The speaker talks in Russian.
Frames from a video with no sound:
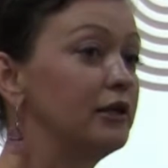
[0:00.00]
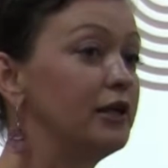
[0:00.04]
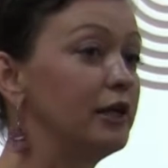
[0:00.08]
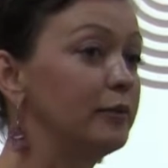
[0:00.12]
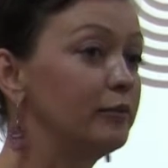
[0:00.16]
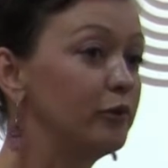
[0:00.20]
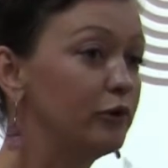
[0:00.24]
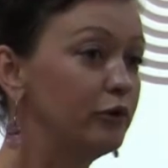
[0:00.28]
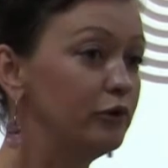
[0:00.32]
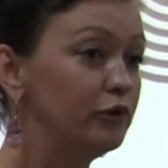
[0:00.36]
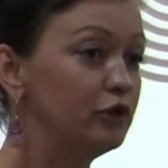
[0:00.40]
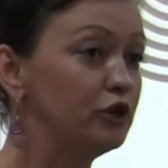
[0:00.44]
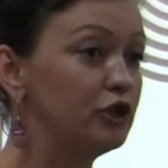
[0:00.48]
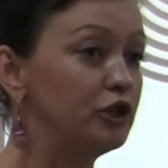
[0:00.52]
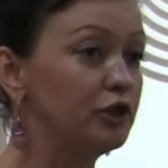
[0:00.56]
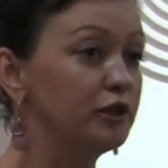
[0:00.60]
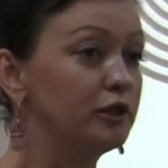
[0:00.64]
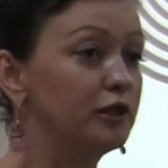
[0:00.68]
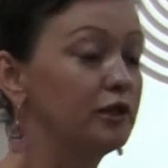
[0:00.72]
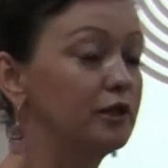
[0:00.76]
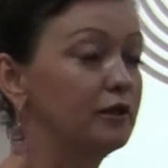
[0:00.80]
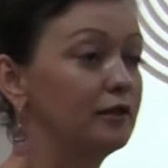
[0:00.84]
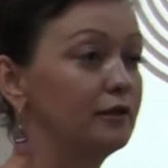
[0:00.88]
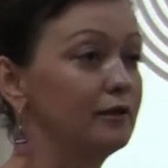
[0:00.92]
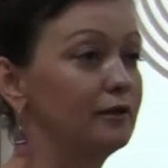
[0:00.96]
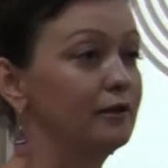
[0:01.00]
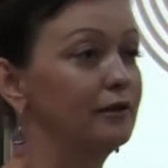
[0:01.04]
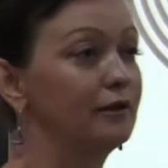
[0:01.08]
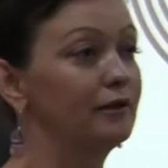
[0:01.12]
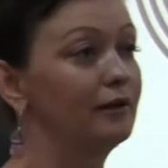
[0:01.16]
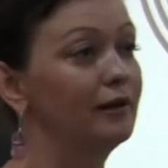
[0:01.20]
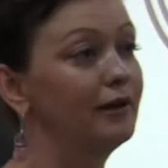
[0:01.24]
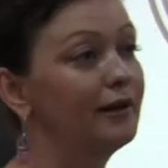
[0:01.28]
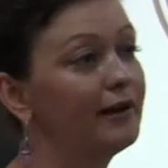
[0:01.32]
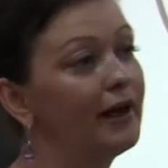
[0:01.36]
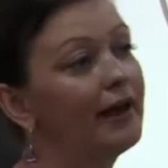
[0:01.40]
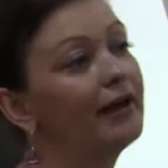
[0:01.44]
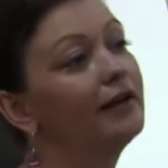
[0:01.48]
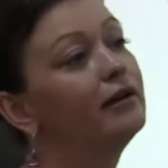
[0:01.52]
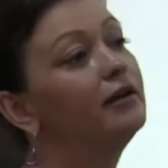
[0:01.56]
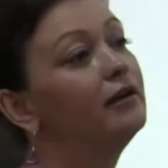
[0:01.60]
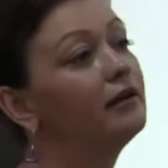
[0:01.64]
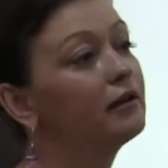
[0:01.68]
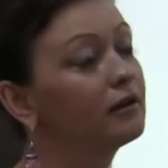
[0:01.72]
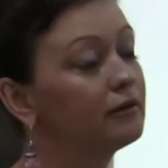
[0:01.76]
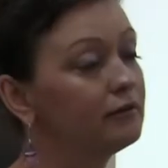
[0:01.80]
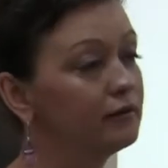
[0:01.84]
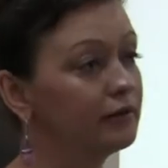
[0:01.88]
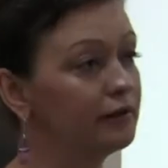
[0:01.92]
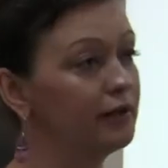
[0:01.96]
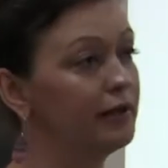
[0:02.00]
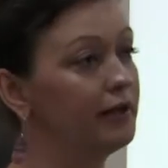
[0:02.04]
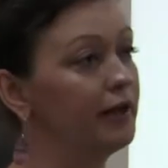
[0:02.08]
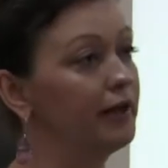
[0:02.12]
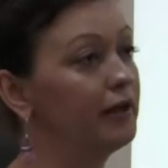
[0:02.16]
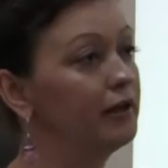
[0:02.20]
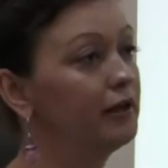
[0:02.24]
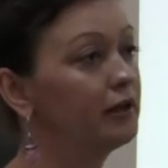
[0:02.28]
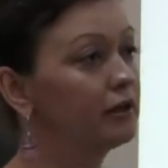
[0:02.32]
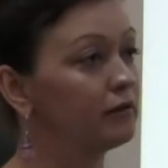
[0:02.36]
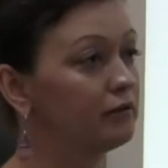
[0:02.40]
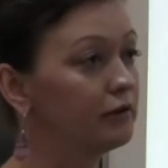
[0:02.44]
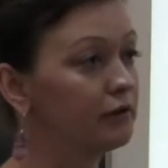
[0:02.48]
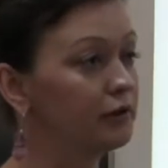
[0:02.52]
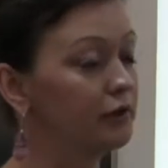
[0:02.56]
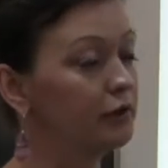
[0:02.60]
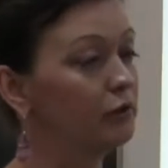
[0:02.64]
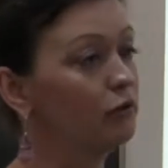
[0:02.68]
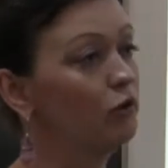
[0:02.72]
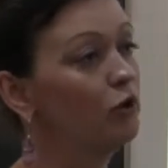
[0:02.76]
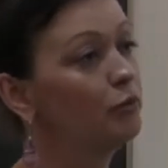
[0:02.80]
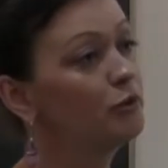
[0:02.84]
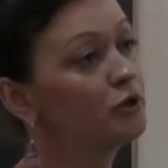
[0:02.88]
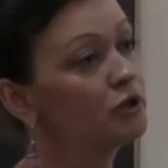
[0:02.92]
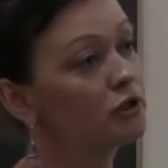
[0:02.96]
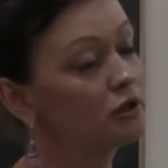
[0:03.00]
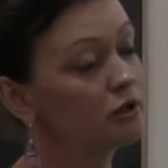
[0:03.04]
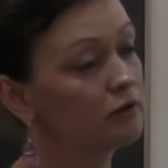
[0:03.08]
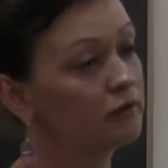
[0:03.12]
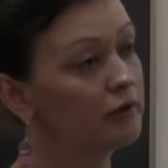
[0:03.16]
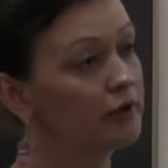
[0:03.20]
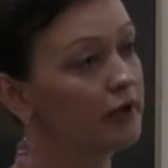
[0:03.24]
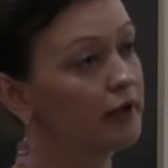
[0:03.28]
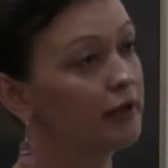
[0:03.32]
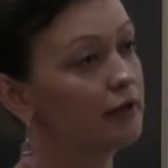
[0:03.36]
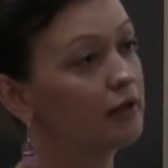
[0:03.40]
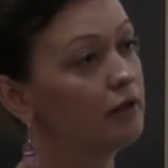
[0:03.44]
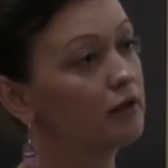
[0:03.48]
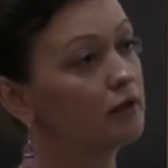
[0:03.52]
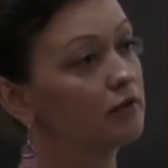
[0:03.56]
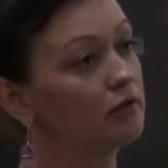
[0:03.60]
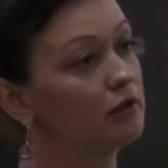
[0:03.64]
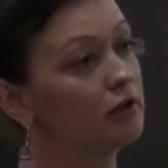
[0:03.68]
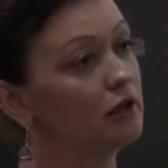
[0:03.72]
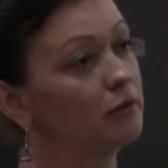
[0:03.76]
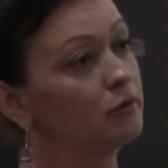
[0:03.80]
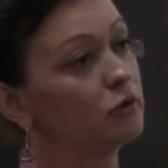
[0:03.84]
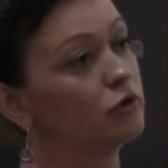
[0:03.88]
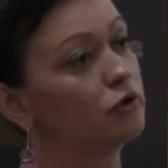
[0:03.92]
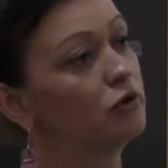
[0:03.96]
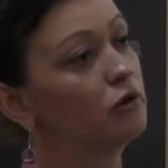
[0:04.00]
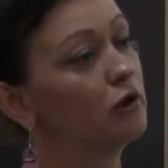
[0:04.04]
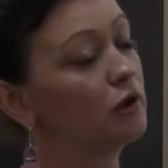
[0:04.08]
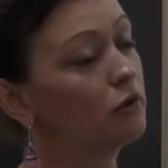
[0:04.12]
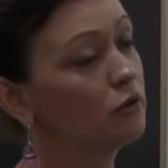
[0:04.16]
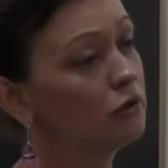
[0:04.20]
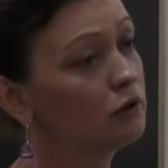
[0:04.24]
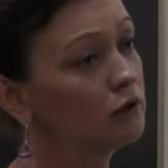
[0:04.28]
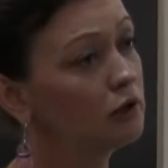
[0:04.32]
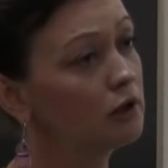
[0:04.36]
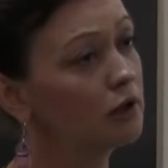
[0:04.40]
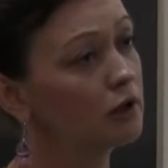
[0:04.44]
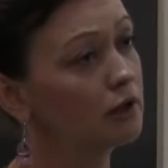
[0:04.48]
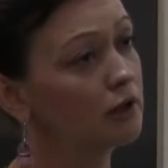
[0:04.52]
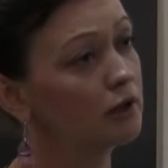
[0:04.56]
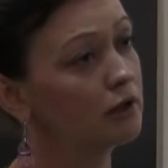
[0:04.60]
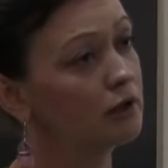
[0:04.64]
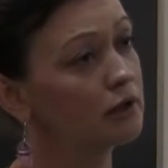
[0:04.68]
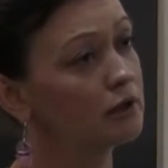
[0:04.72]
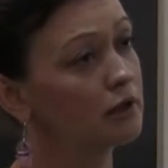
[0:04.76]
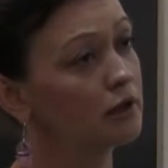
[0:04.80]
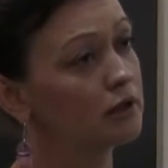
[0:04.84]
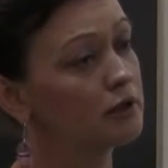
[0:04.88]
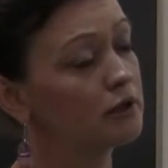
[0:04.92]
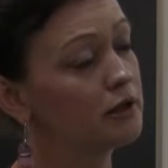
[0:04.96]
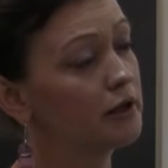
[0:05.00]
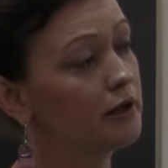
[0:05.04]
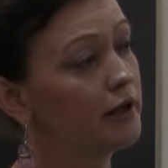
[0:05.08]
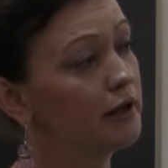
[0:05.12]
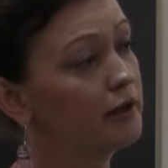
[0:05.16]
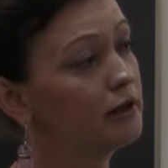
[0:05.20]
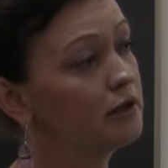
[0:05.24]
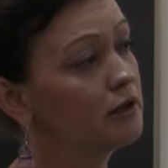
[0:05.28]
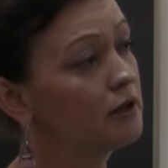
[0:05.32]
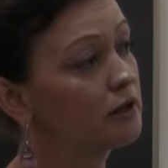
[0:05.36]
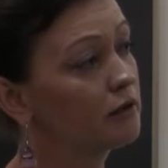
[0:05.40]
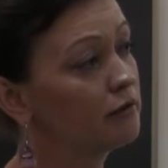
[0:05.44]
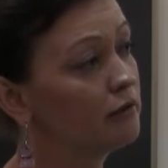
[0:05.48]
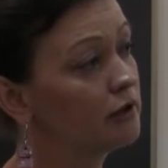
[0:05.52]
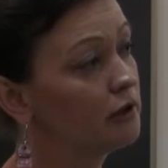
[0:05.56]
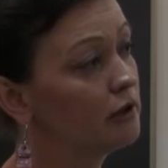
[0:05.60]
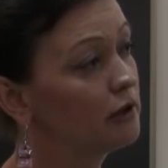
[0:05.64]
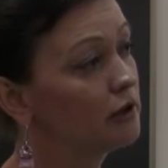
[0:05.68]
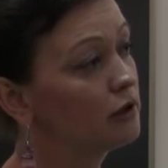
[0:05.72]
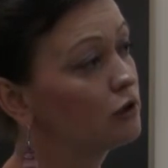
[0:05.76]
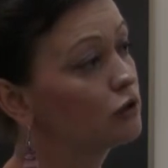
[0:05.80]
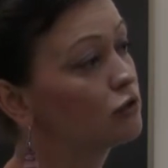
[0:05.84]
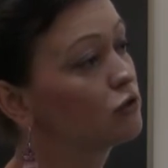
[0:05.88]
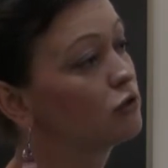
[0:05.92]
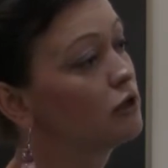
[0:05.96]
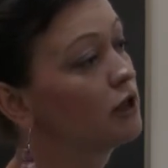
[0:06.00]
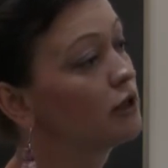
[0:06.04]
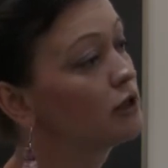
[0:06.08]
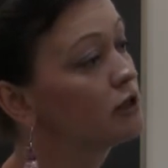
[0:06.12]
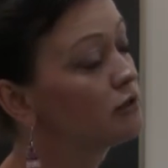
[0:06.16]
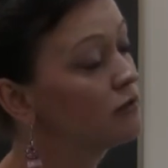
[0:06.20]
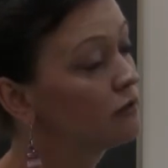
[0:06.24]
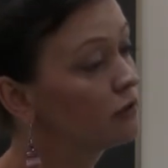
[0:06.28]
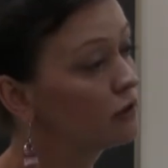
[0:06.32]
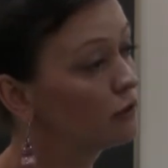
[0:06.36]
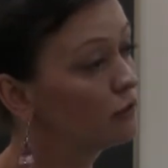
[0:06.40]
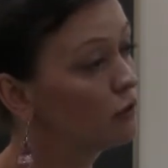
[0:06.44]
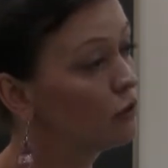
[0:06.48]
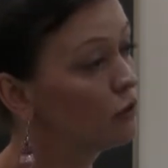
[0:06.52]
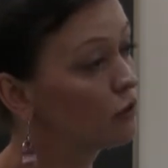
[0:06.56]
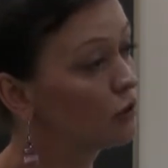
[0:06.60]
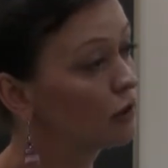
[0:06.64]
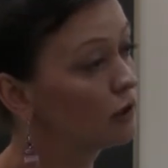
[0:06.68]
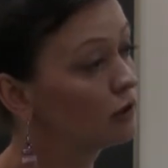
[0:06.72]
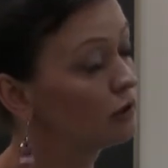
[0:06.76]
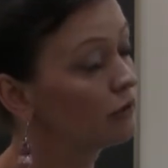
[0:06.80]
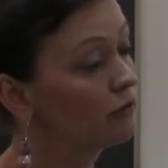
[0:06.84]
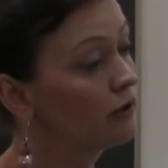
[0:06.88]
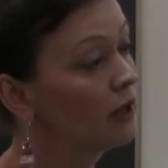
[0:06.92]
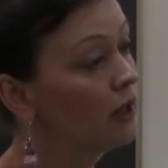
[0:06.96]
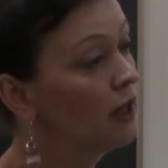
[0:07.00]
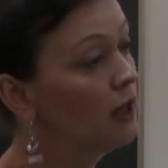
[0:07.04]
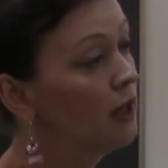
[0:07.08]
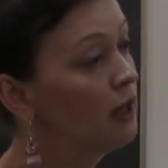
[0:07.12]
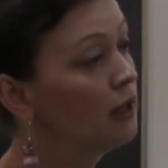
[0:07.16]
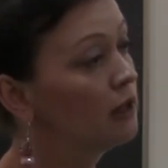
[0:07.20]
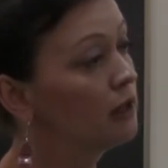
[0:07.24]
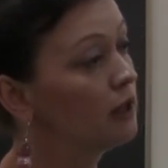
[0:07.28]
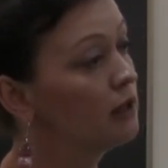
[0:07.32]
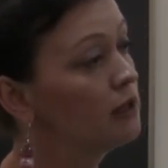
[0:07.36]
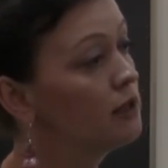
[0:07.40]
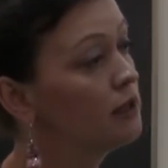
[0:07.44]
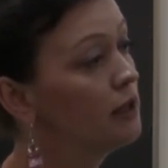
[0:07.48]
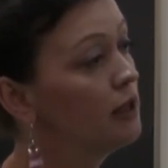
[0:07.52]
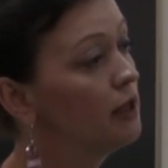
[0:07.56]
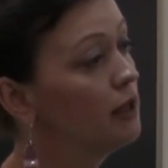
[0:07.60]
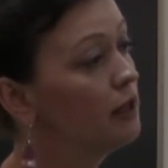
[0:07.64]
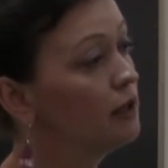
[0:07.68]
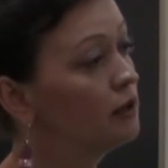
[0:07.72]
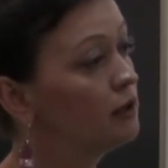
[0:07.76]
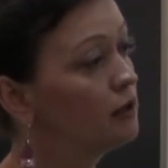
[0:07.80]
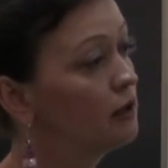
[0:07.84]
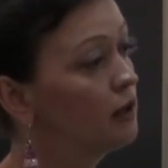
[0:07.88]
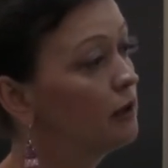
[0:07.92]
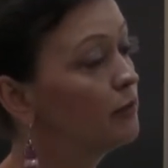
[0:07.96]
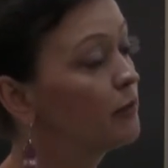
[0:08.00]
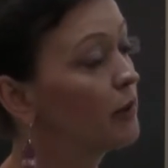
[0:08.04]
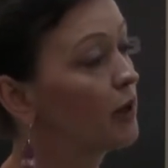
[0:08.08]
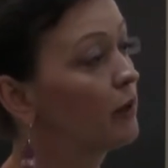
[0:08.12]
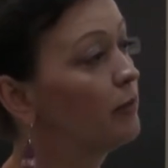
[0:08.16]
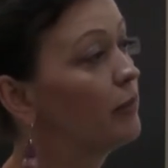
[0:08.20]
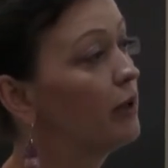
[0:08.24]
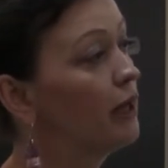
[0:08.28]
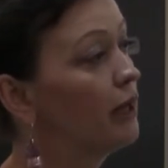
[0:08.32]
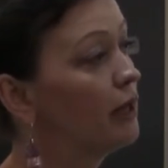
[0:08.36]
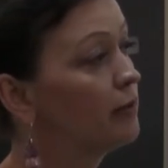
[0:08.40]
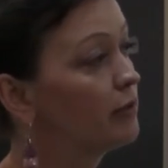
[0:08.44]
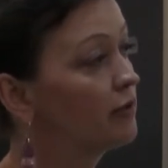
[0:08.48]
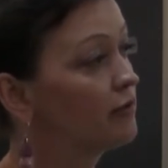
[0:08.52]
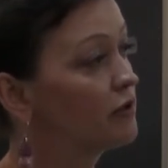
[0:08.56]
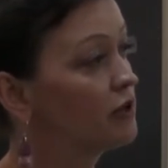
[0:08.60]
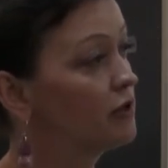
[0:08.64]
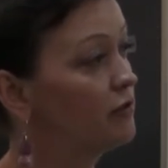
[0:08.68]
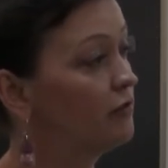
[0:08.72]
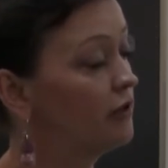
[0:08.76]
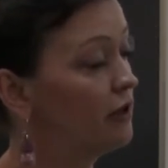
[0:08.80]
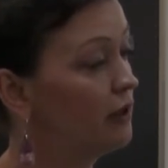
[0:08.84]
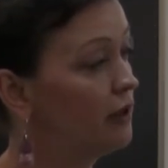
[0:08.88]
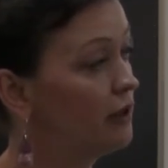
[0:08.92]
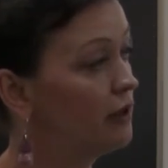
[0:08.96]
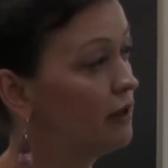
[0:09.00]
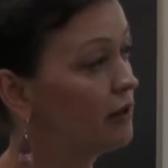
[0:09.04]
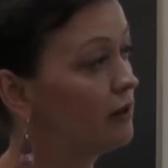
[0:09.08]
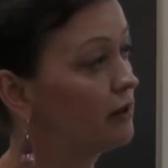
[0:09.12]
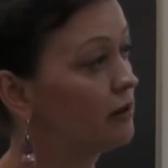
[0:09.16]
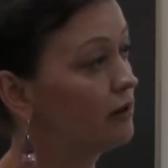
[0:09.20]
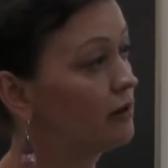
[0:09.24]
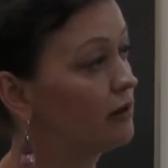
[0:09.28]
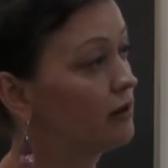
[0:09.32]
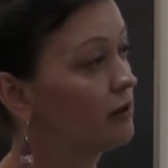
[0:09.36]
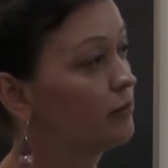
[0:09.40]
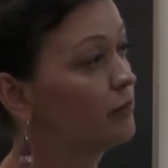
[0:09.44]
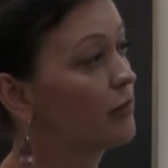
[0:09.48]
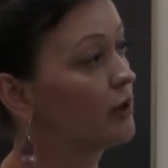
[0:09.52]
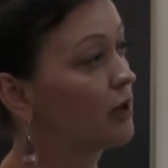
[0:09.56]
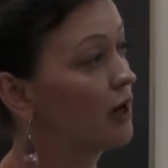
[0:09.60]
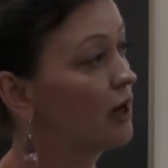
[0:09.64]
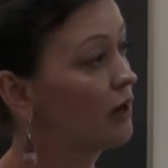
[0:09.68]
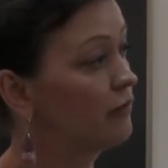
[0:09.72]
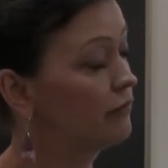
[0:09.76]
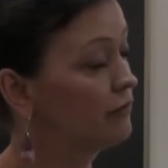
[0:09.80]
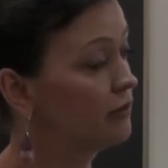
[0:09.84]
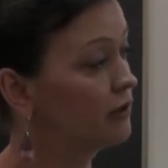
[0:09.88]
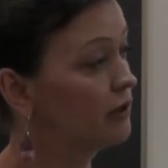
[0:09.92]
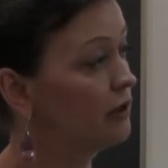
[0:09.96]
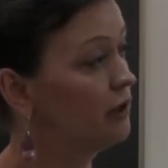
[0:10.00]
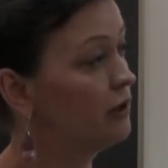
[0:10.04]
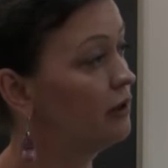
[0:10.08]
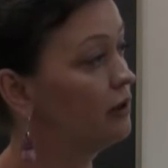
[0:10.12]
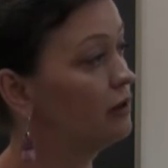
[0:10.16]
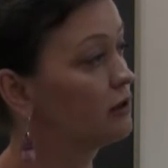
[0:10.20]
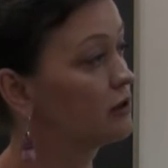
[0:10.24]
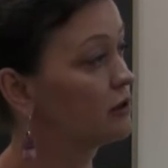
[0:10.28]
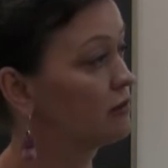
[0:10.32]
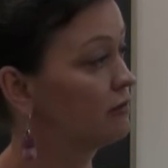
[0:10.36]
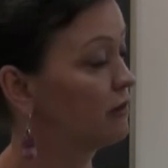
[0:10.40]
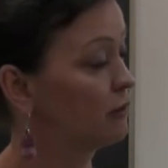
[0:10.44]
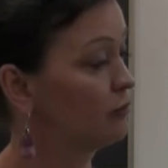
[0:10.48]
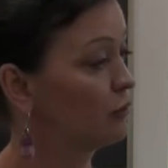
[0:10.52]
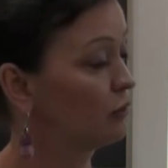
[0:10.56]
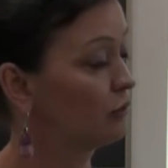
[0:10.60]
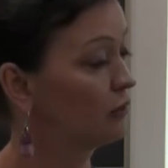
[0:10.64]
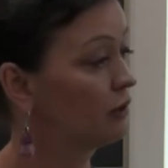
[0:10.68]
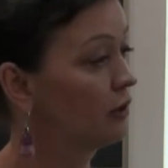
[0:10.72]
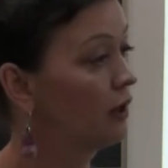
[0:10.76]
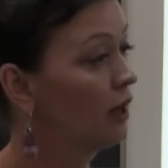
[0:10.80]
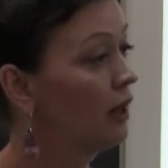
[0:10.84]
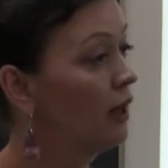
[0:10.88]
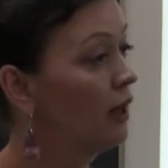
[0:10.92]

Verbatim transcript: требующих э, реагирования, реагирования общества, реагирования международных организаций, реагирования государственных органов на те или иные проблемы в сфере э, прав и свобод.